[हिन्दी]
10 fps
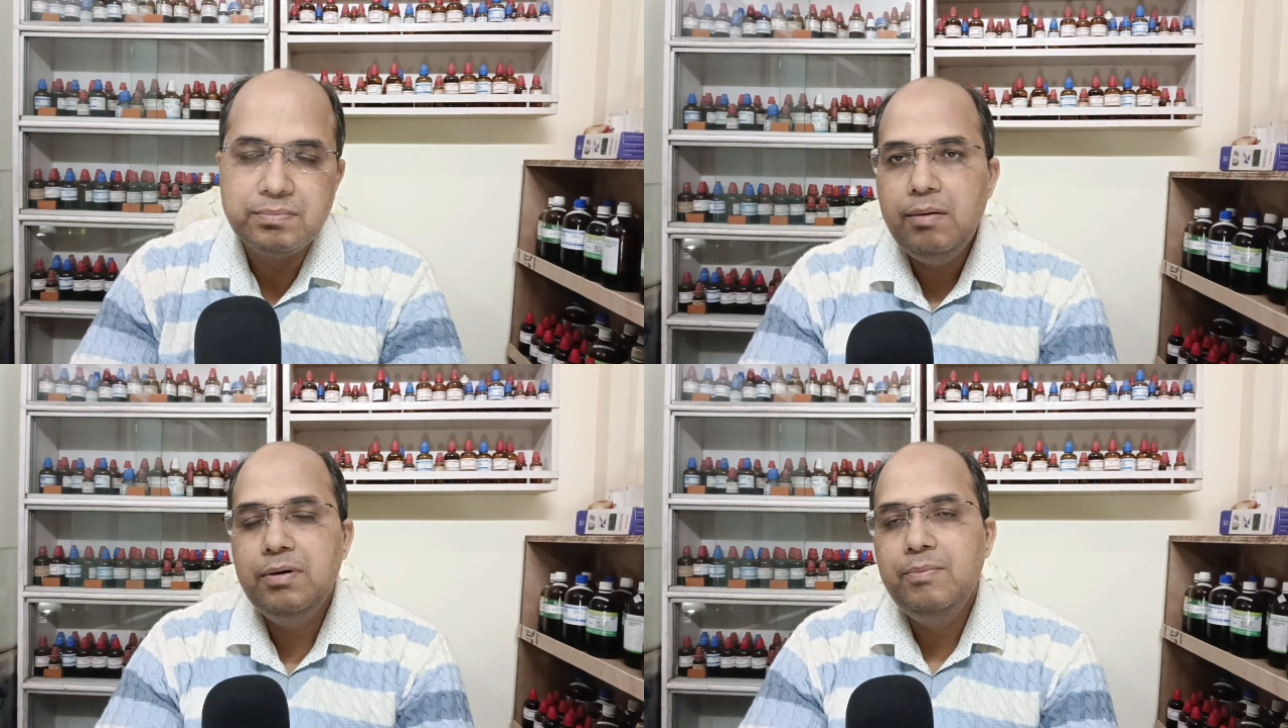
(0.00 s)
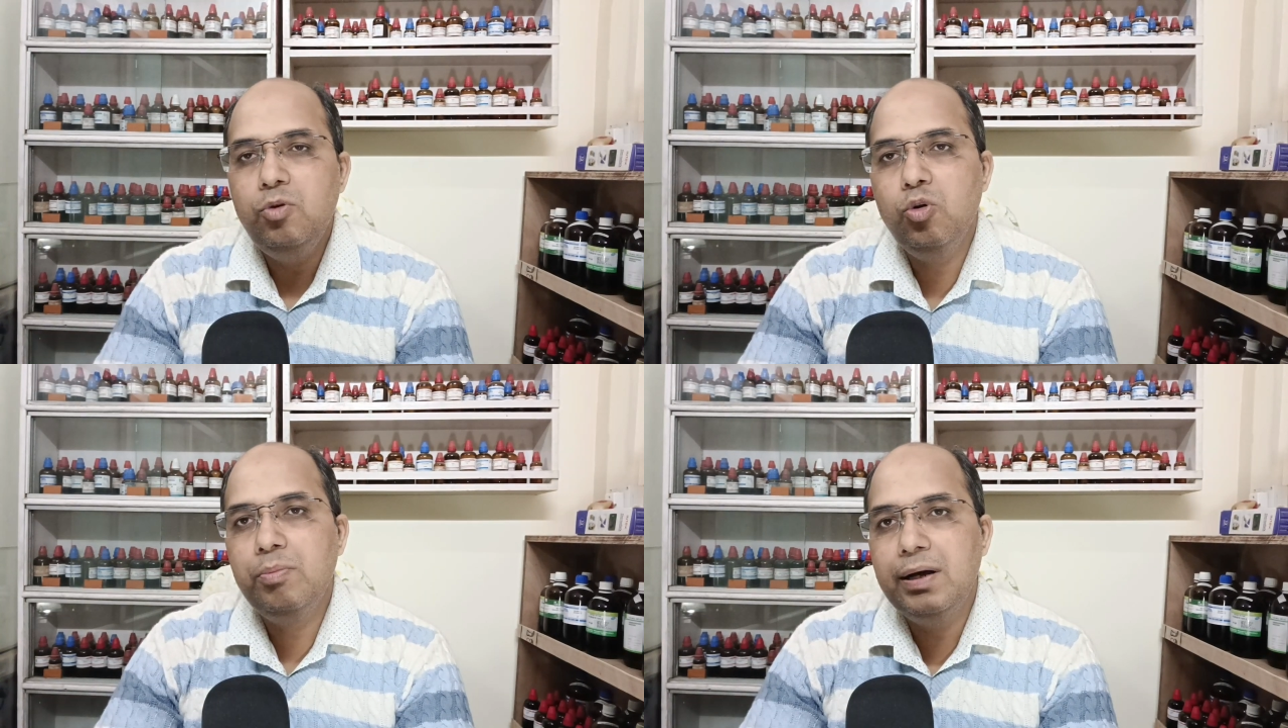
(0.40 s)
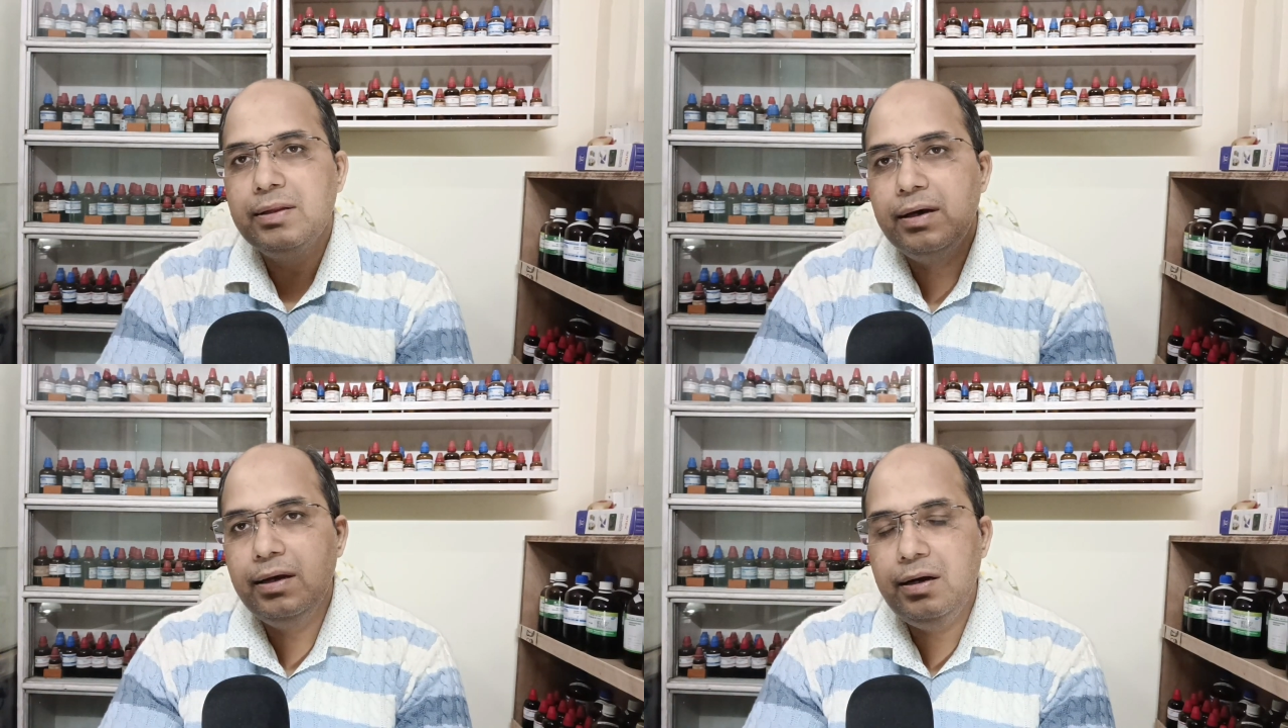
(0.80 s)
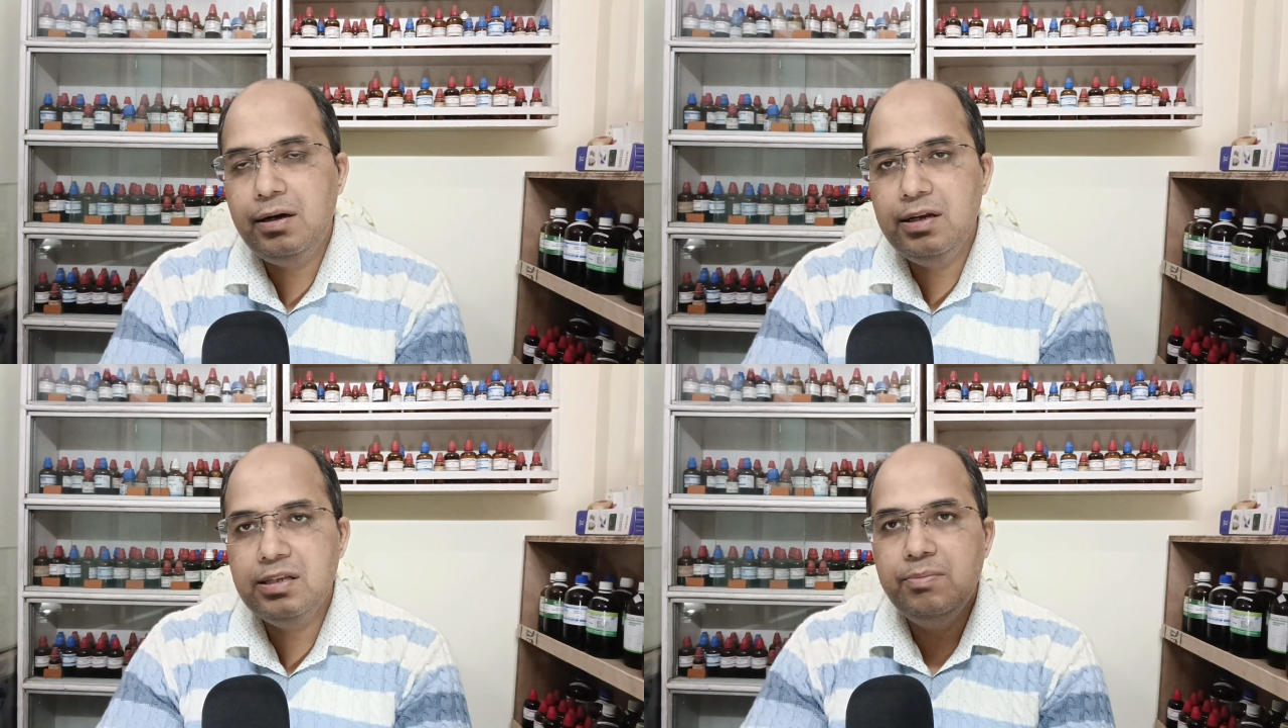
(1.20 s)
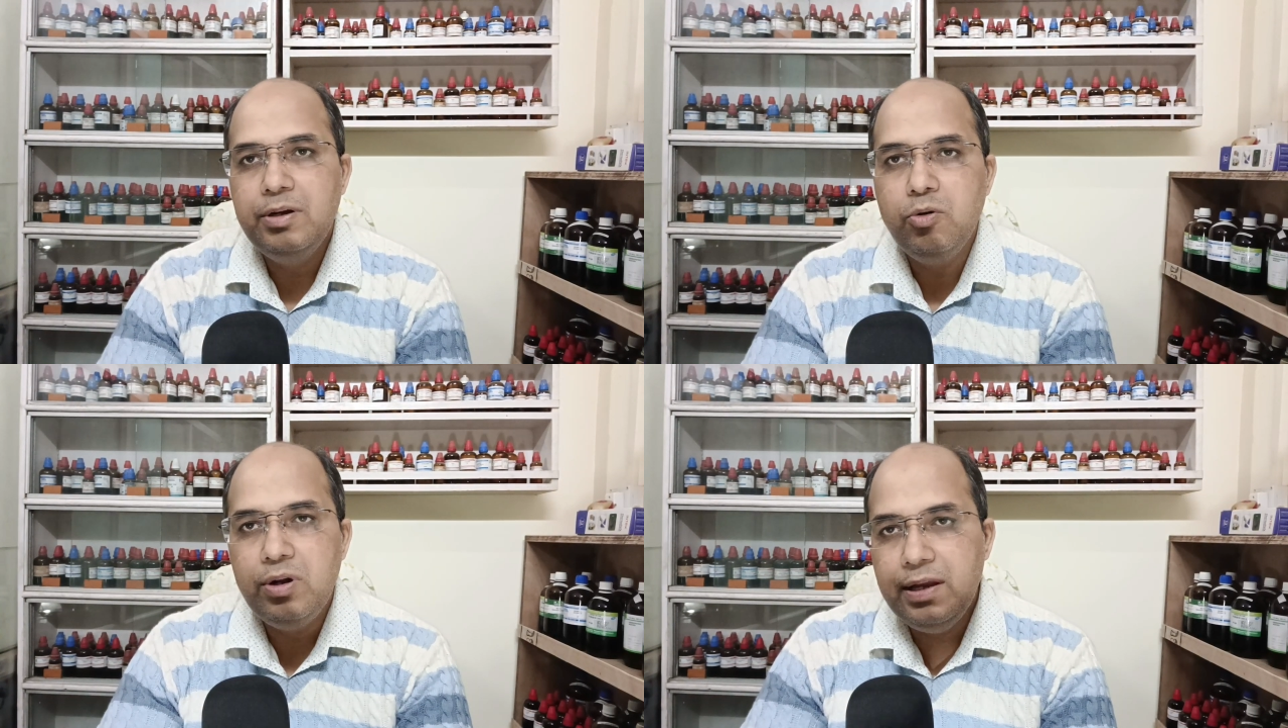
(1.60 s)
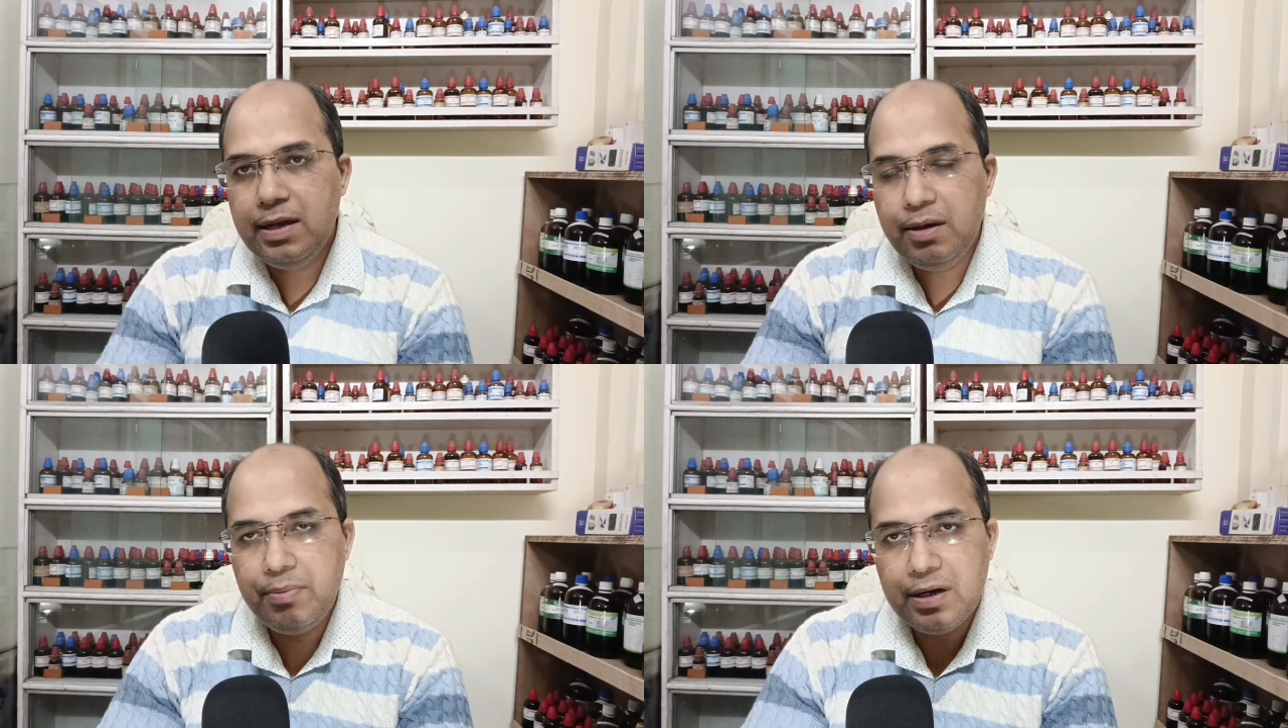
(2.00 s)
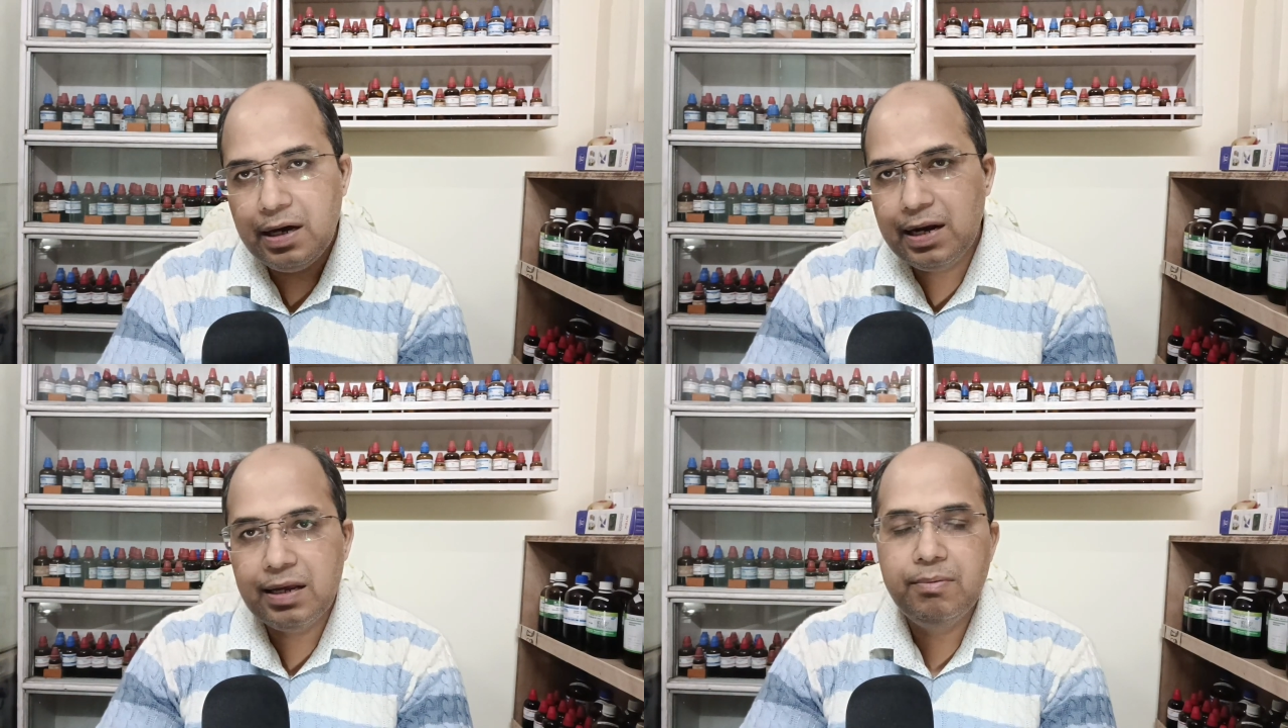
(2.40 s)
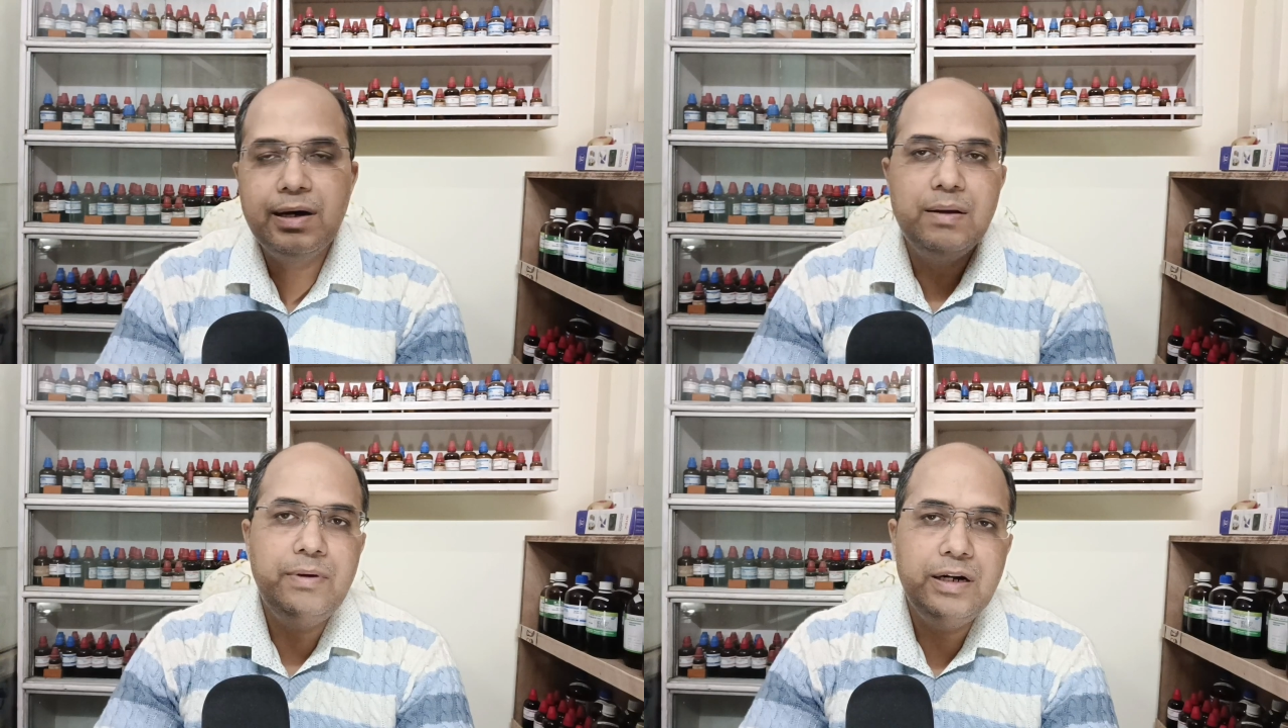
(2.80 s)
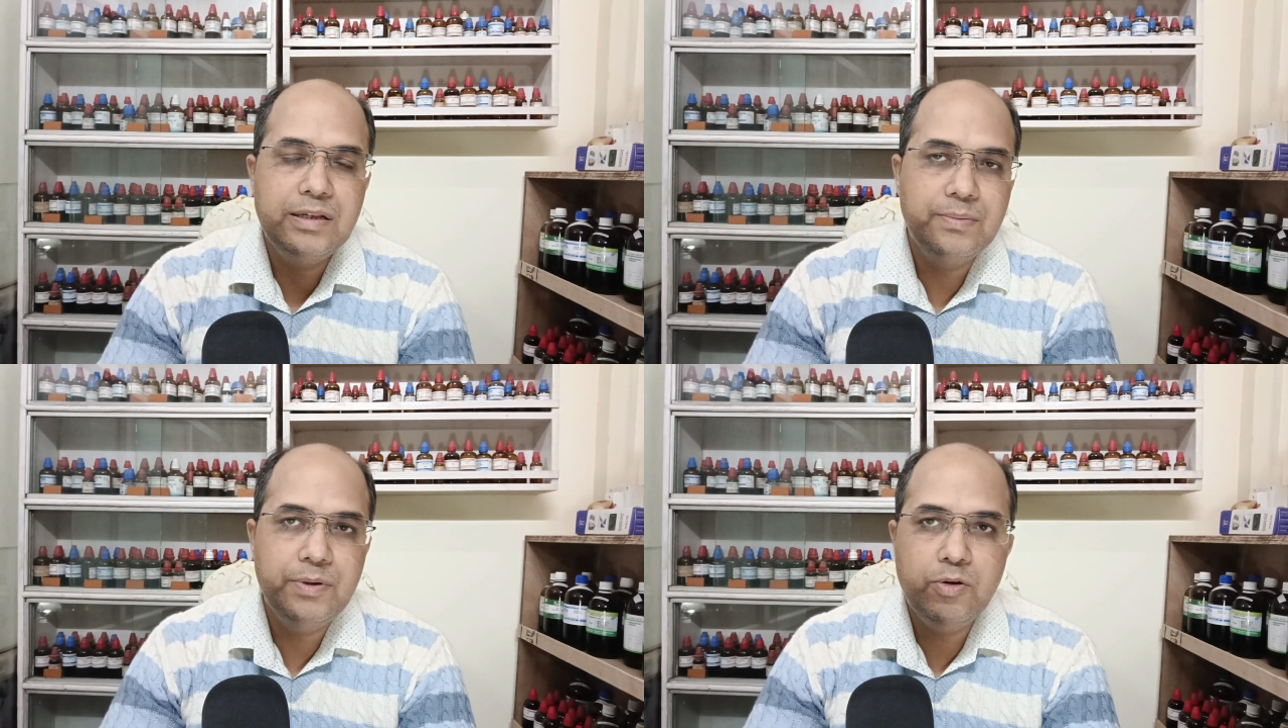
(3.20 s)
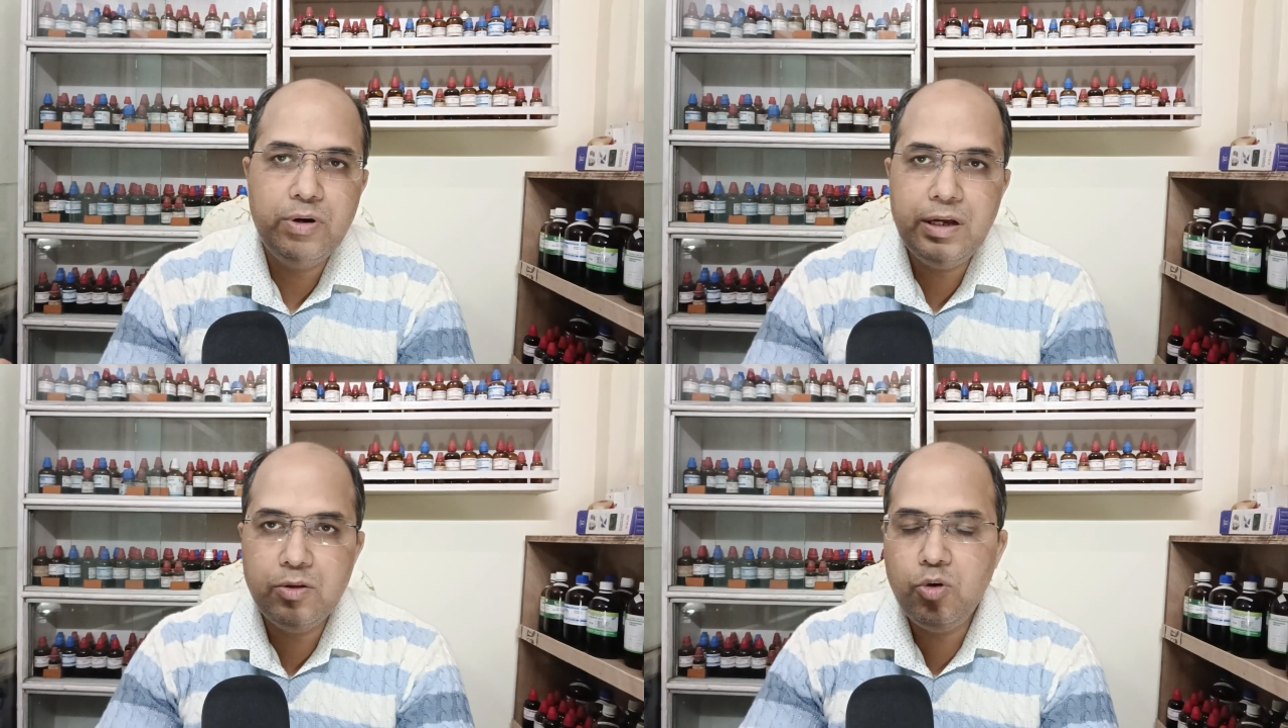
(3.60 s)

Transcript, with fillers: अब हम लोग बात करेंगे डिसमेनोरिया के प्रकार के बारे में डिसमेनोरिया